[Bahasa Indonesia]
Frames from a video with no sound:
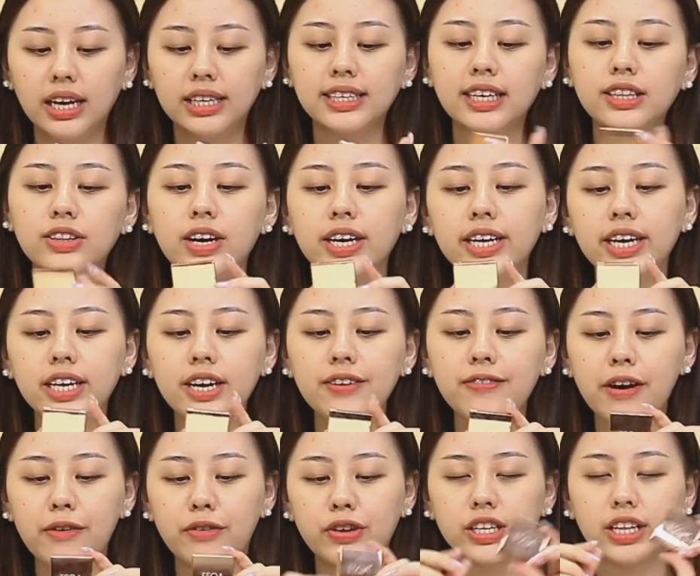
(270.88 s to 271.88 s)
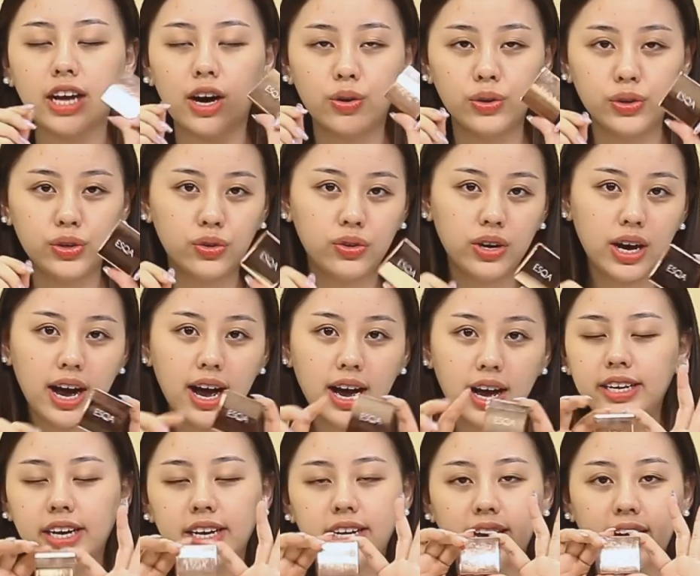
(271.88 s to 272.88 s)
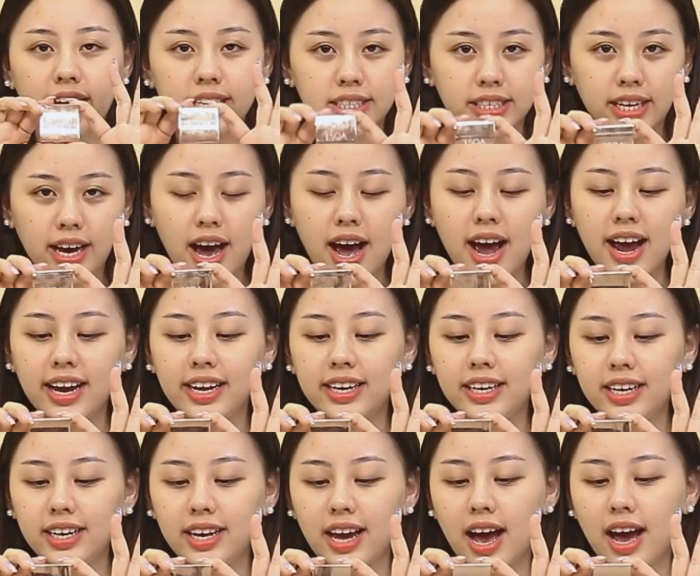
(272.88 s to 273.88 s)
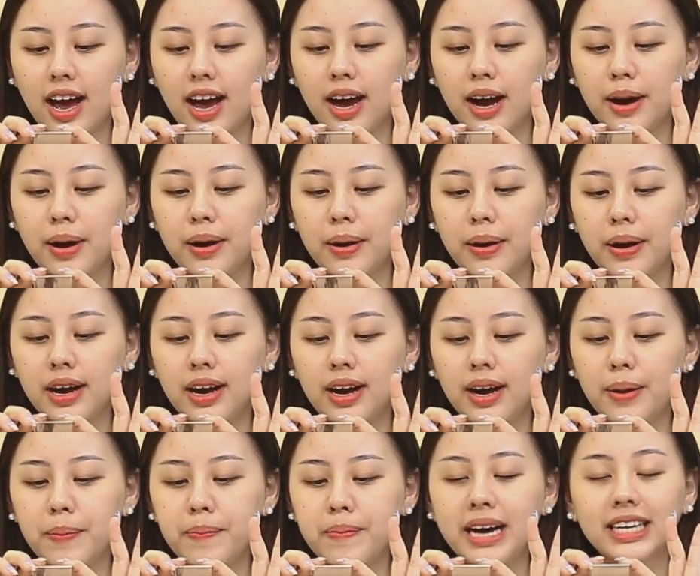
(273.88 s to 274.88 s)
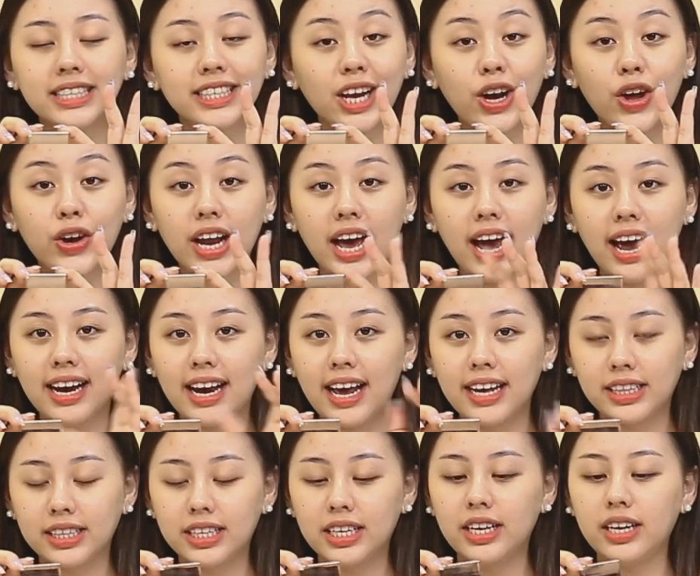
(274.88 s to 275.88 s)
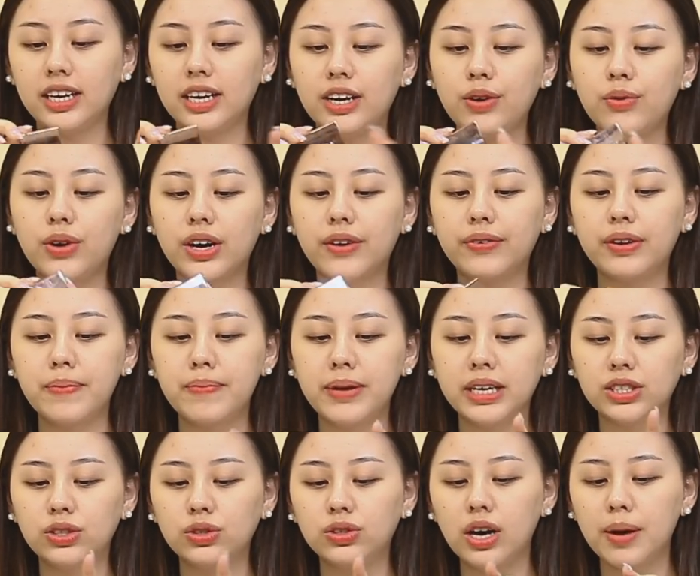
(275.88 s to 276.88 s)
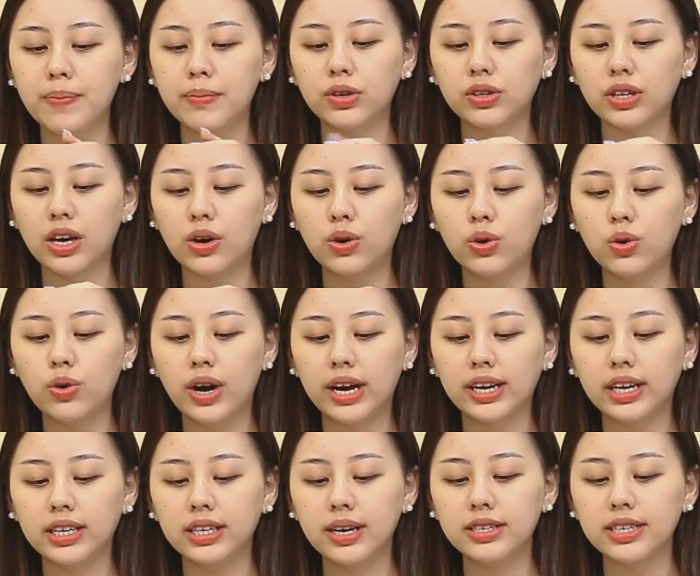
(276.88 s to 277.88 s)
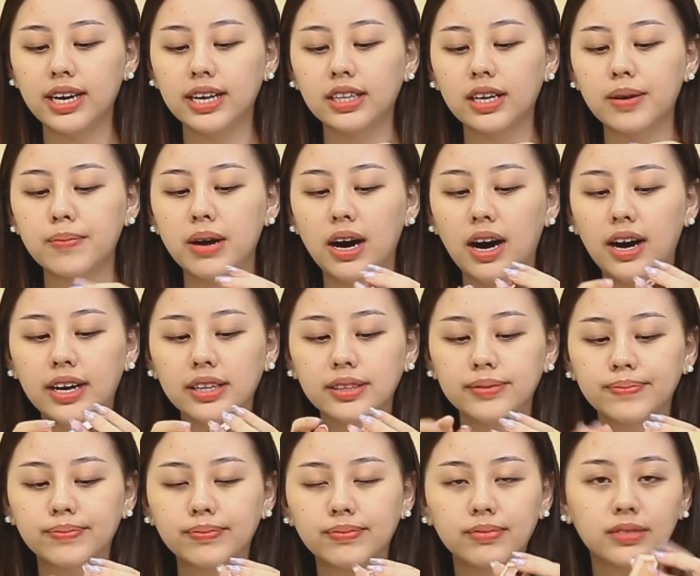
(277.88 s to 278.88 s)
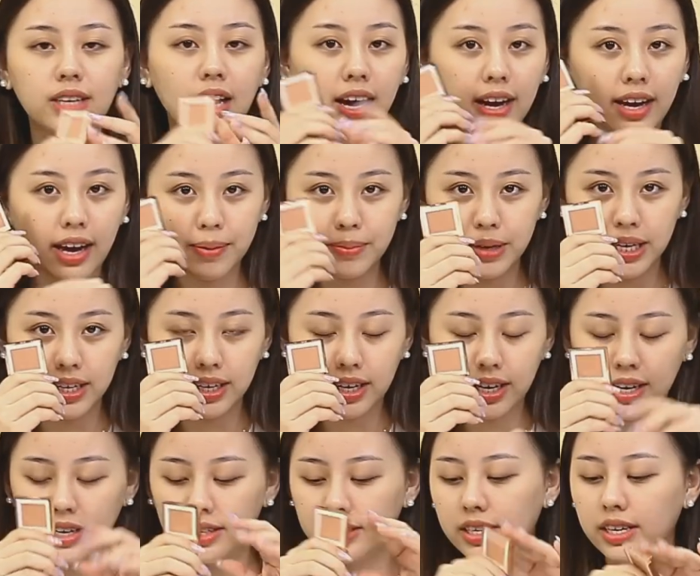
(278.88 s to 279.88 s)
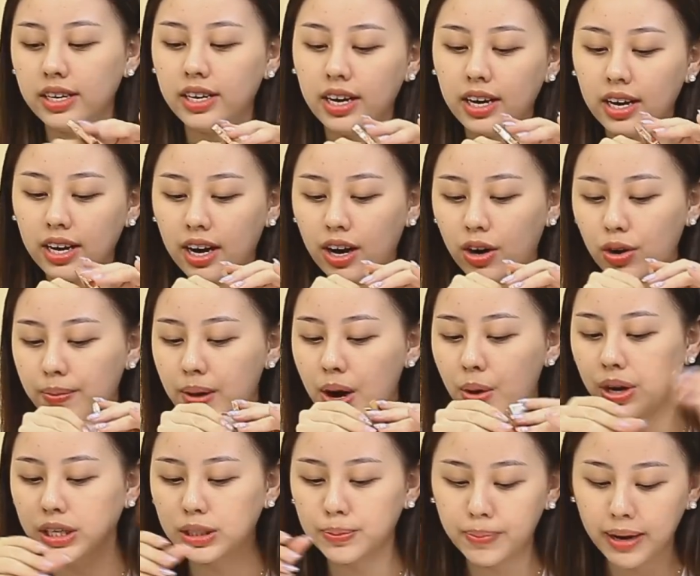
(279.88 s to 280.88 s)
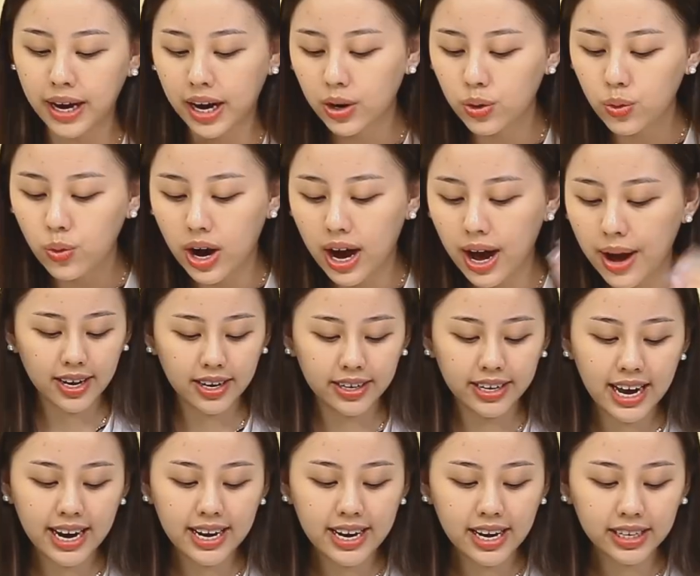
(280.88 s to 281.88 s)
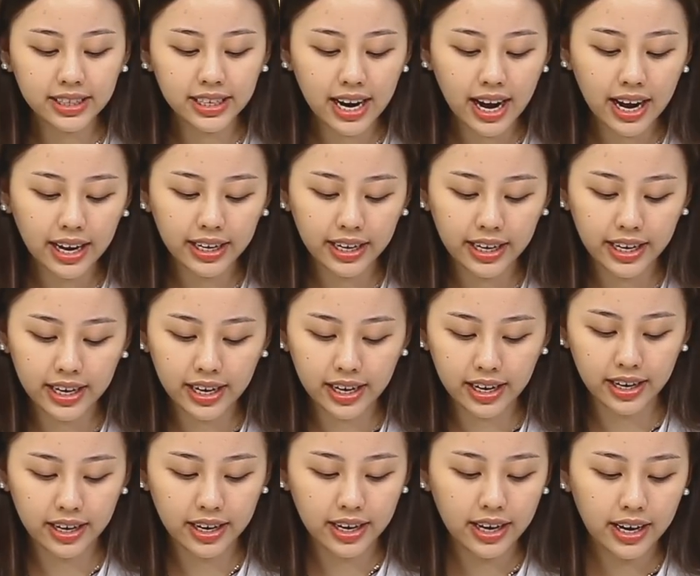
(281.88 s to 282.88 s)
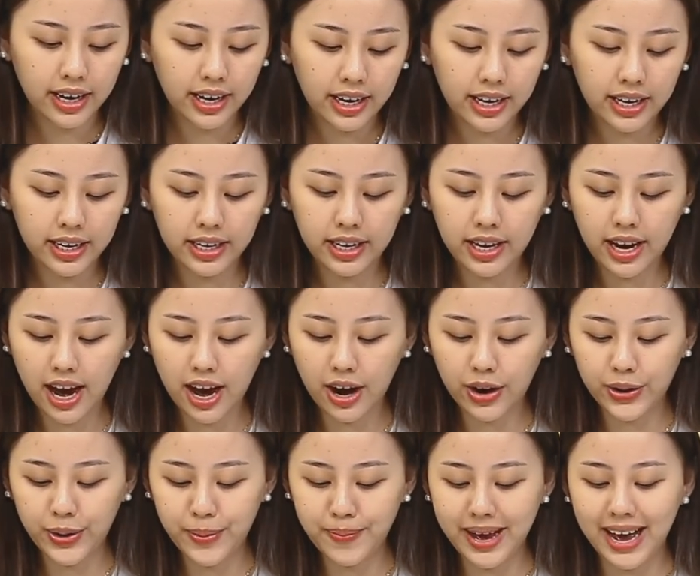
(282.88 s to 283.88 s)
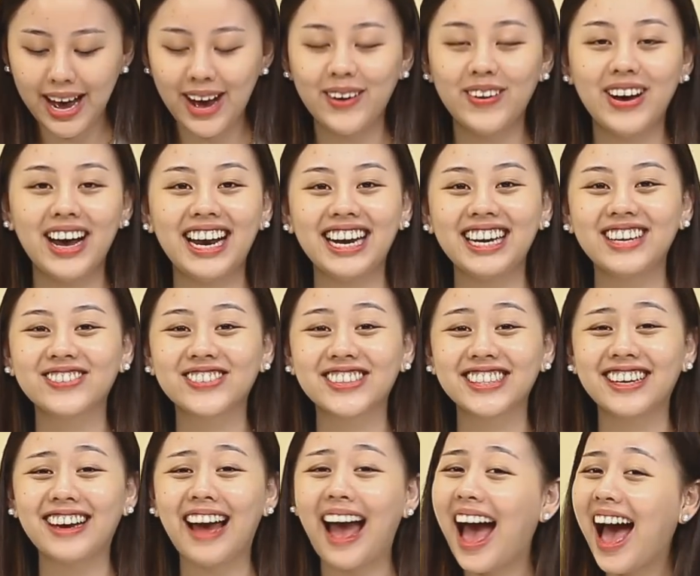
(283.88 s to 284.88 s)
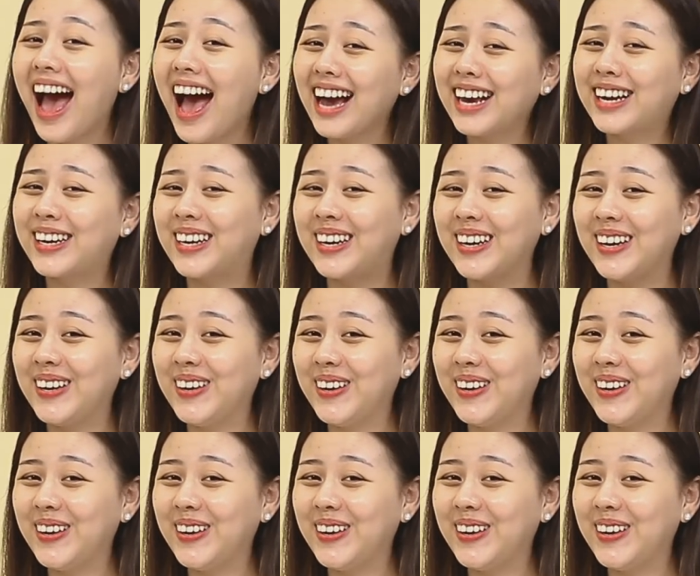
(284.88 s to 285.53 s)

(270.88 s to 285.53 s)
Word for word: Satu lagi ini favorit aku juga dari SK, ini yang um, Barcelona highlighter, ini one of the best juga menurut aku, warnanya cantik banget kayak begini. Jadi aku bawa spare 2. Dan yang terakhir, ini aku bawa lipstick aku.